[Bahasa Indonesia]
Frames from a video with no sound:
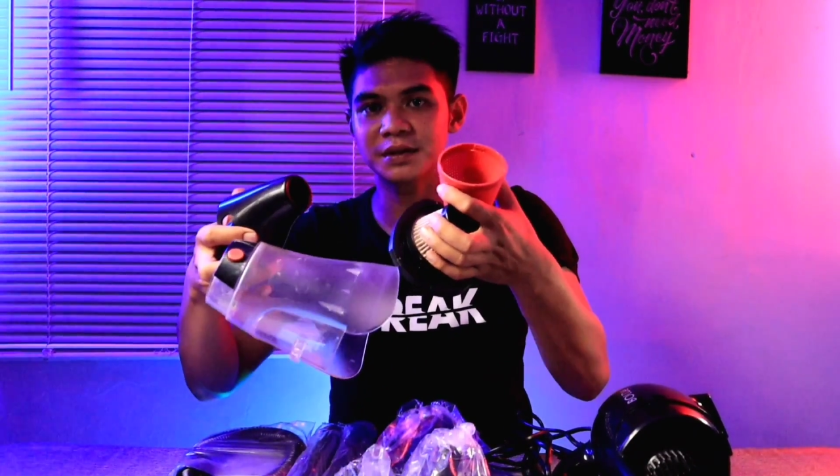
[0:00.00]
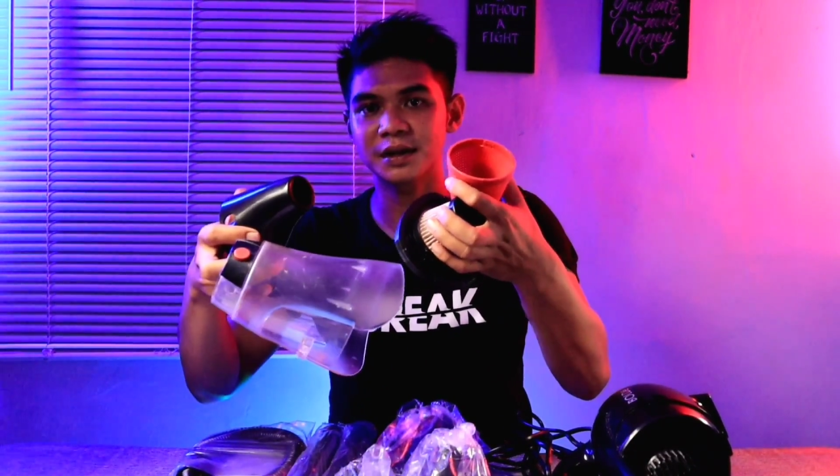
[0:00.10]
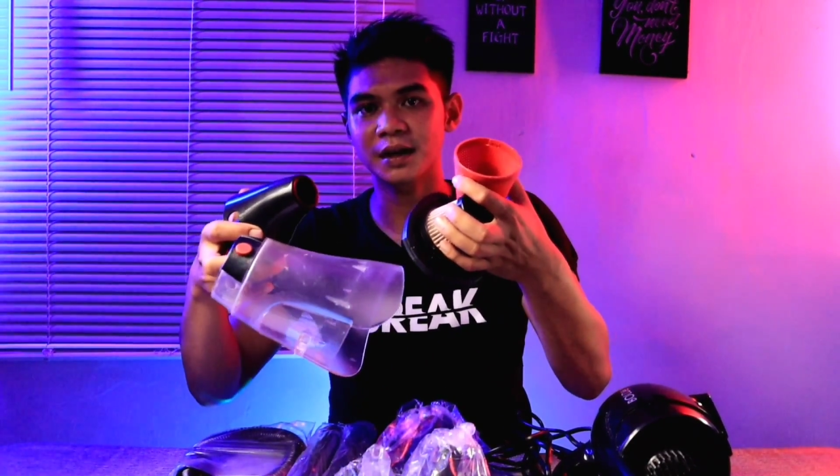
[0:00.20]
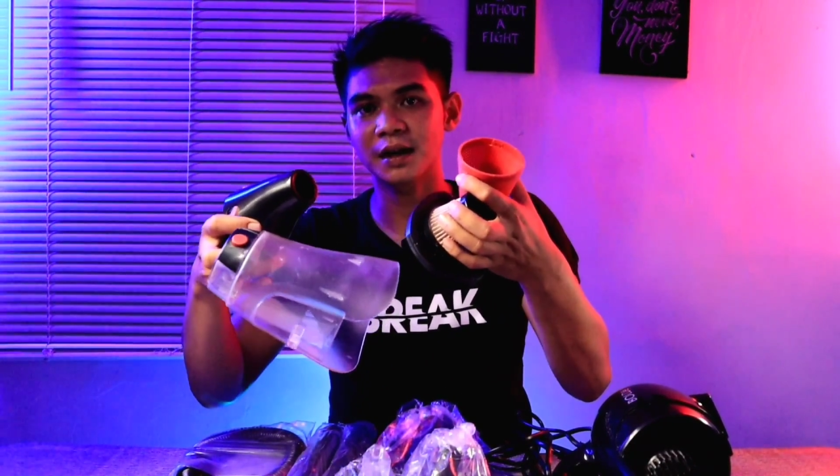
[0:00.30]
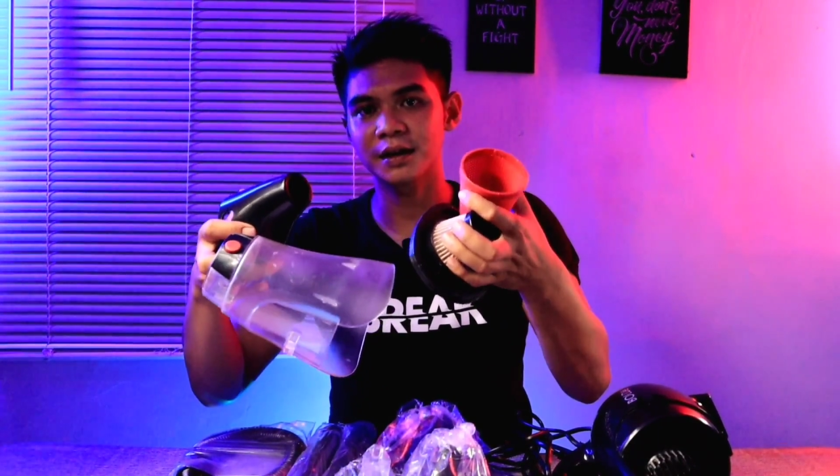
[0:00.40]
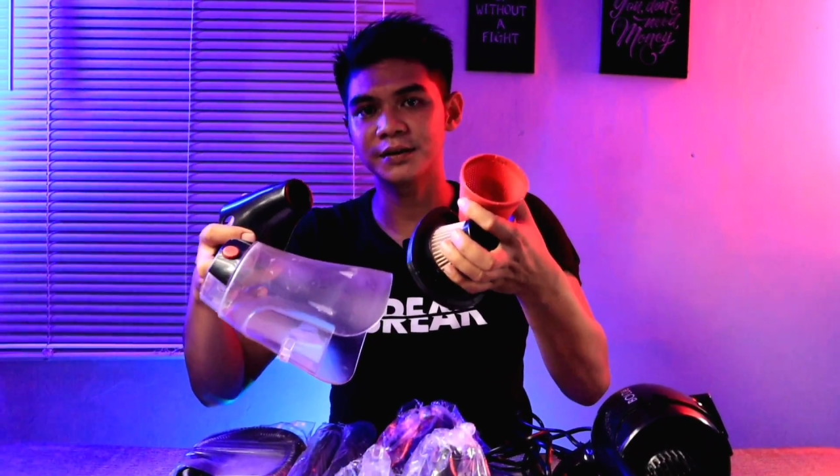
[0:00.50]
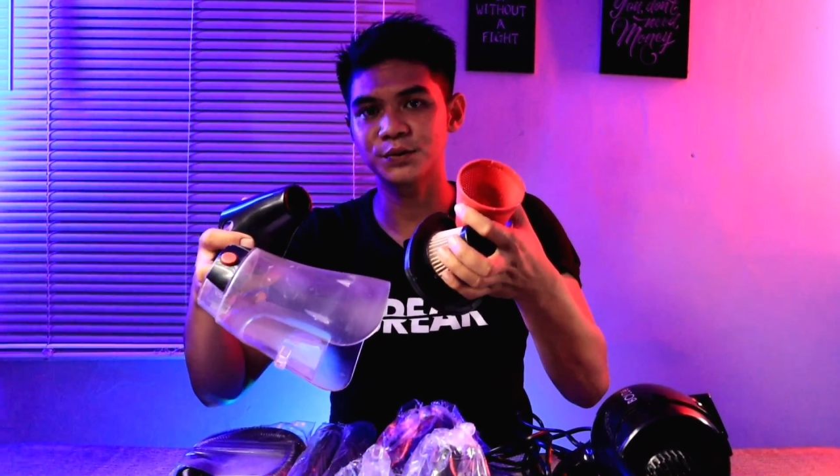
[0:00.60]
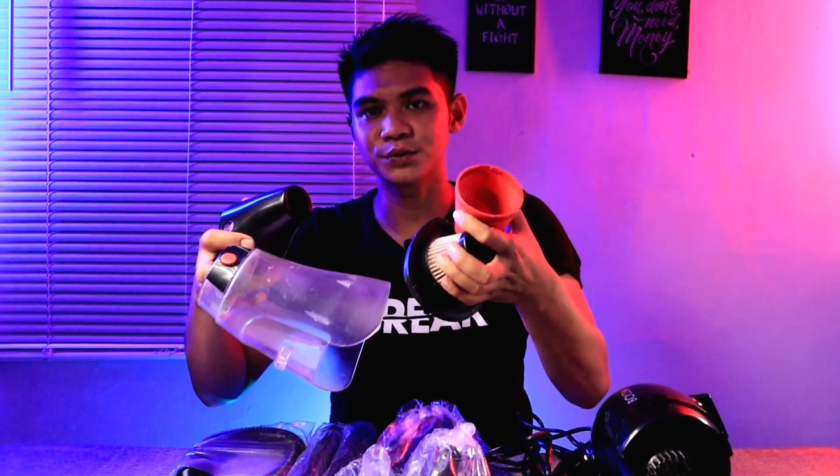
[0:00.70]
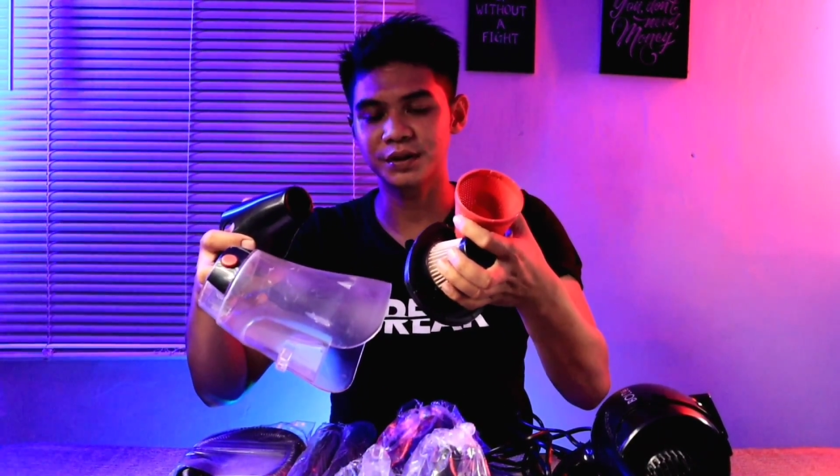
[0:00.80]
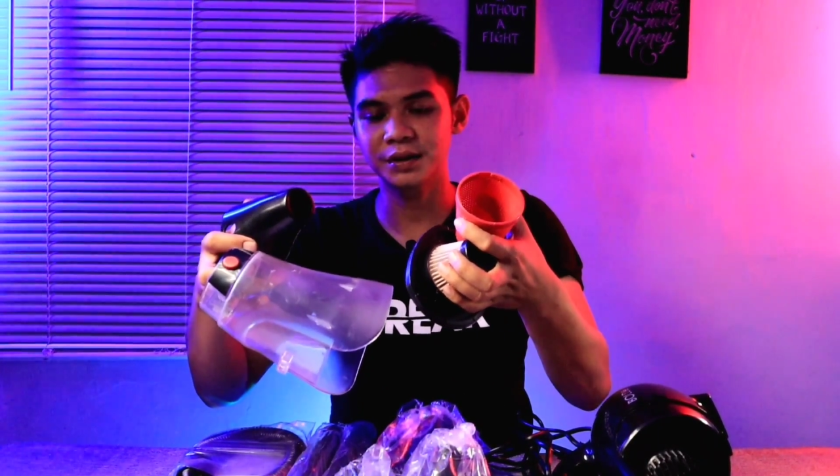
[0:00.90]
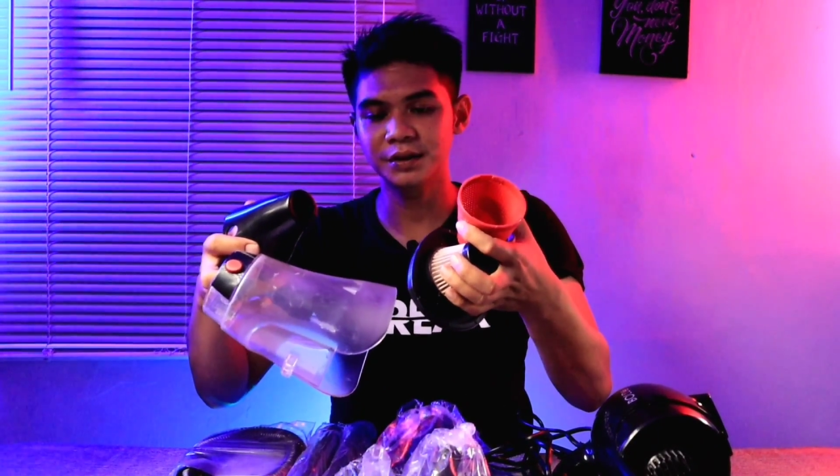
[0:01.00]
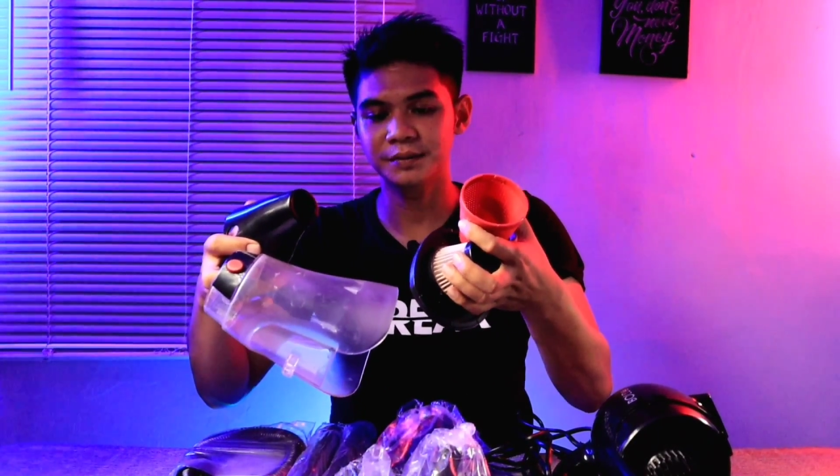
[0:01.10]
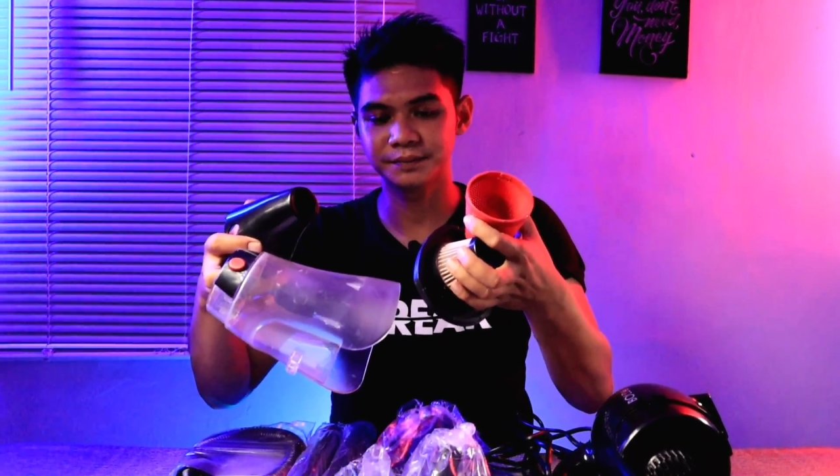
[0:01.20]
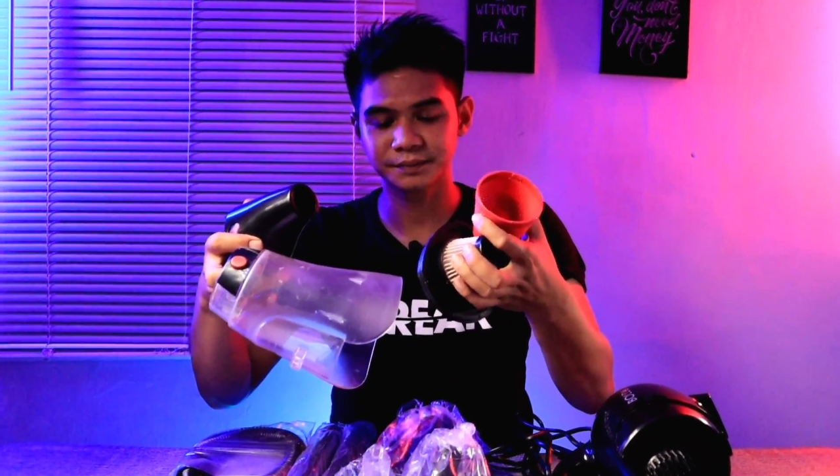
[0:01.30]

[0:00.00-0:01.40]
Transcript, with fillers: bisa kalian cuci